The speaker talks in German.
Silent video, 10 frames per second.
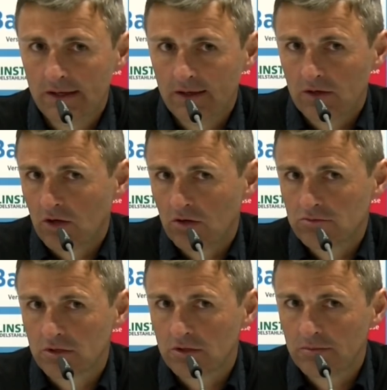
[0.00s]
ja,
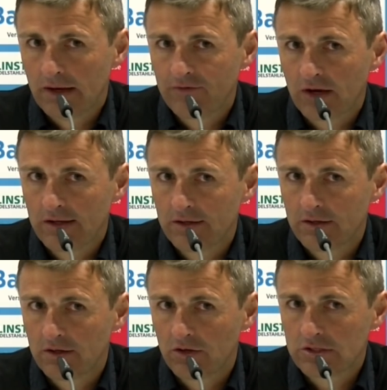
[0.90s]
und dann haben wir
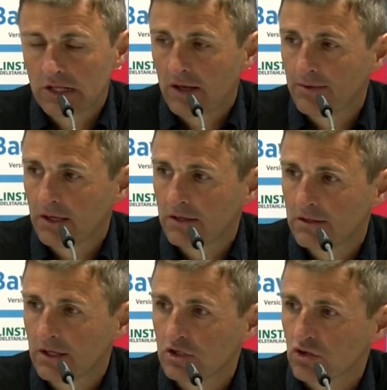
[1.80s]
einfach heute, glaube ich,
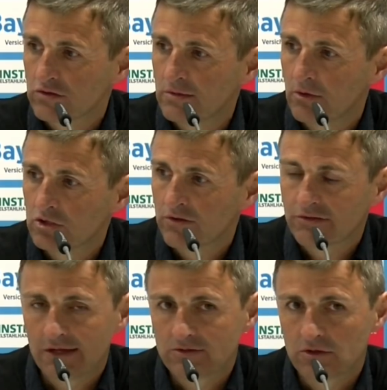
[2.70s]
eine geschlossene
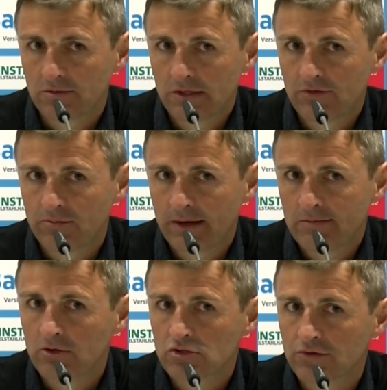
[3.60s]
Mannschaftsleistung am Ende von
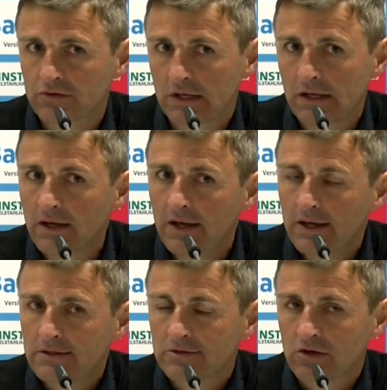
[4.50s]
meiner Mannschaft gesehen.
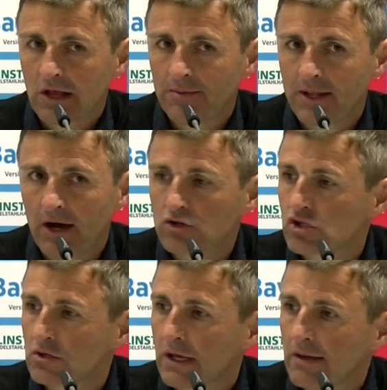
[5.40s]
Das dann, glaube ich, der
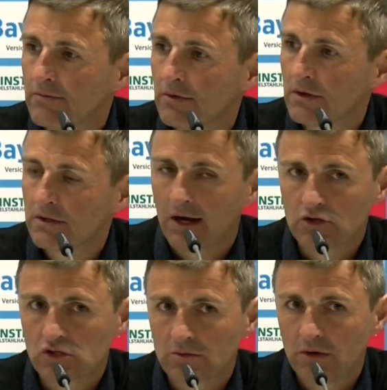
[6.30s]
Ausschlag gegeben. Der
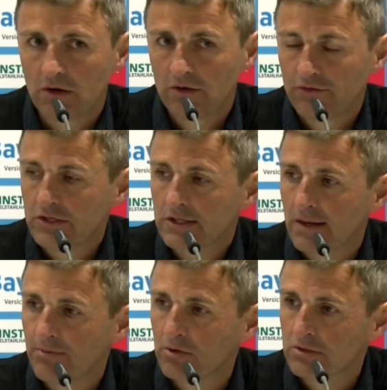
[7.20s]
Ausschlag war für die
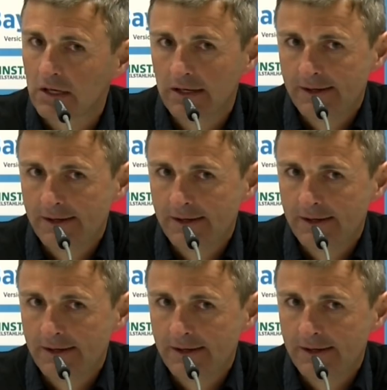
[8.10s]
drei Punkte.